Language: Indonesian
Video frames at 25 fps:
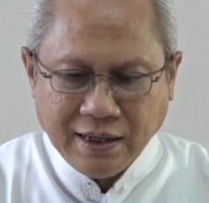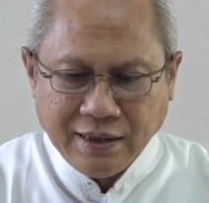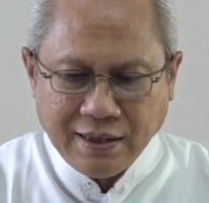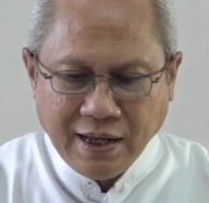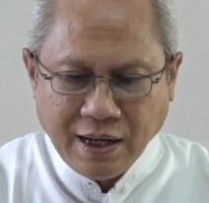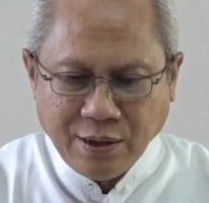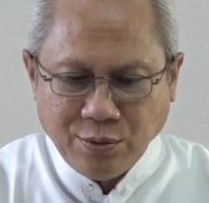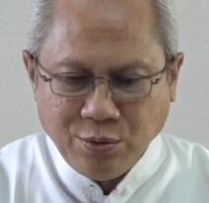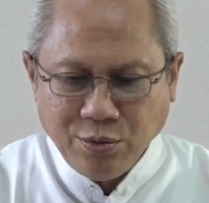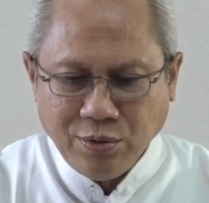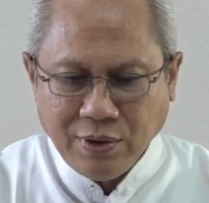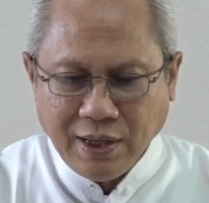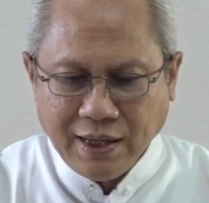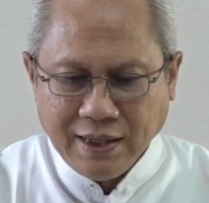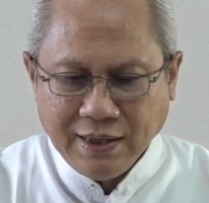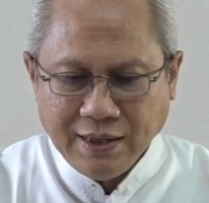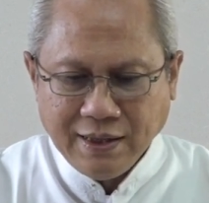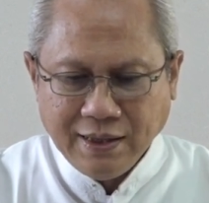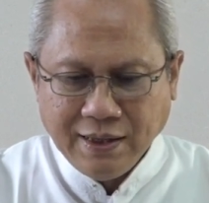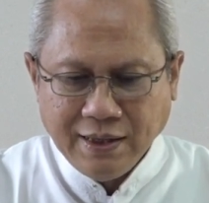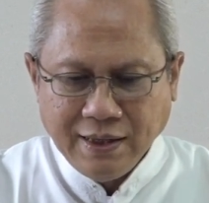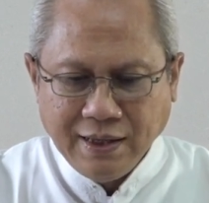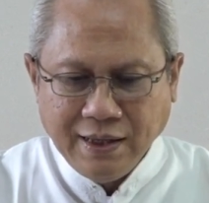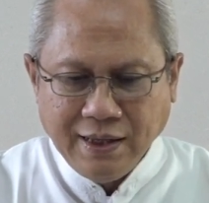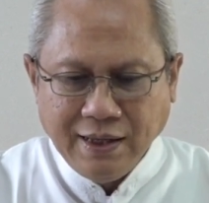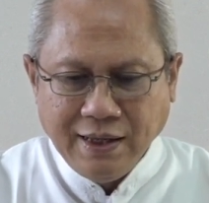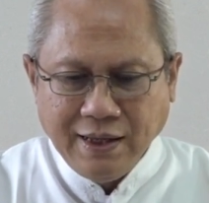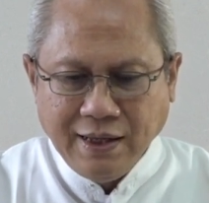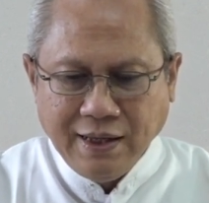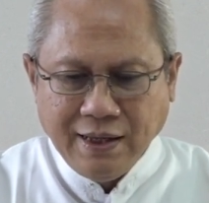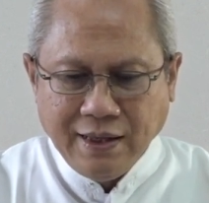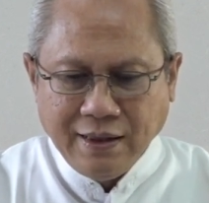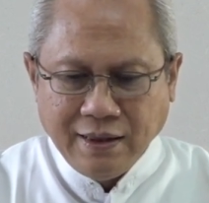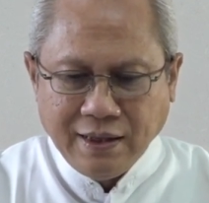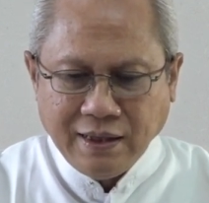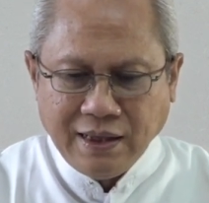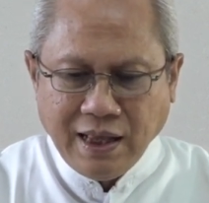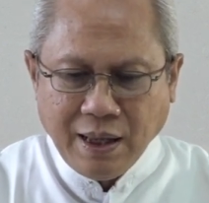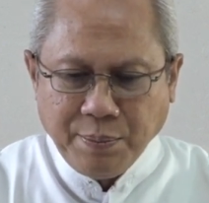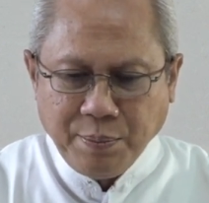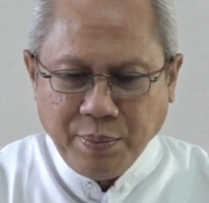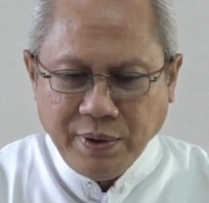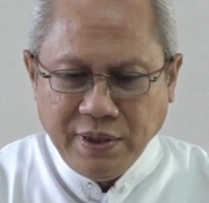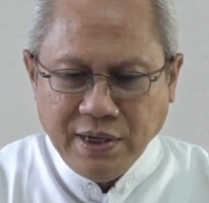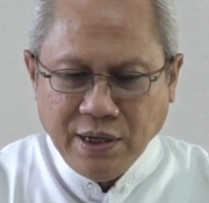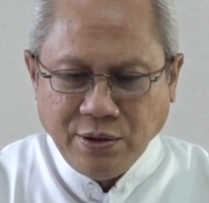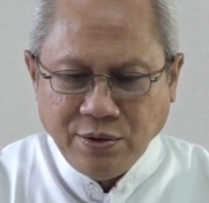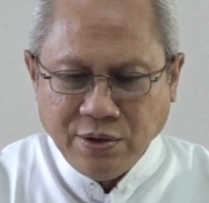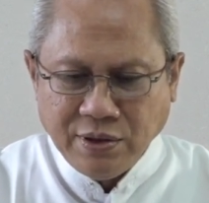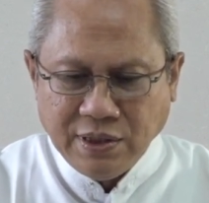ketakutan.
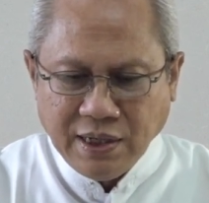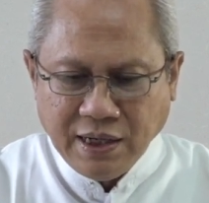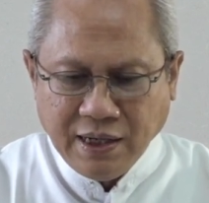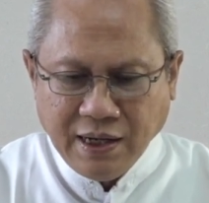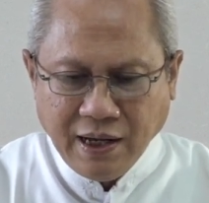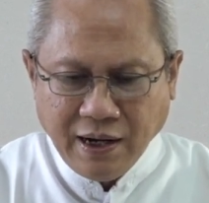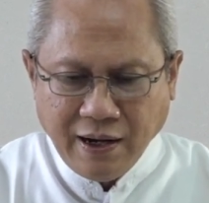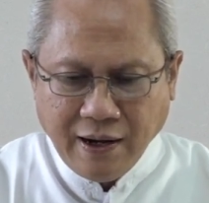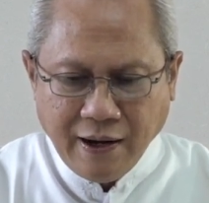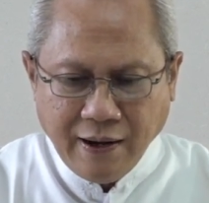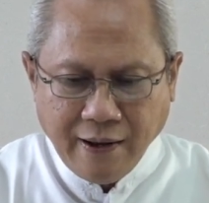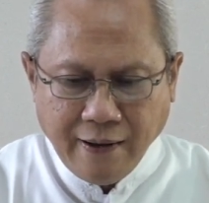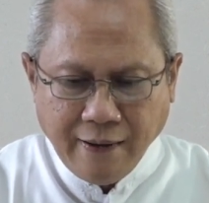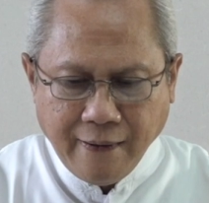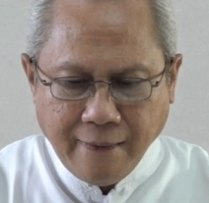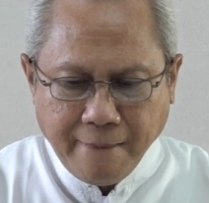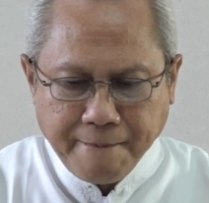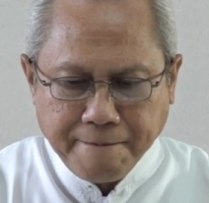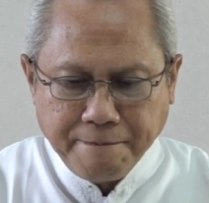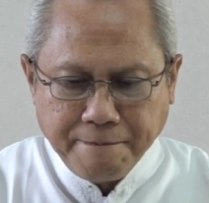Tetapi Yesus segera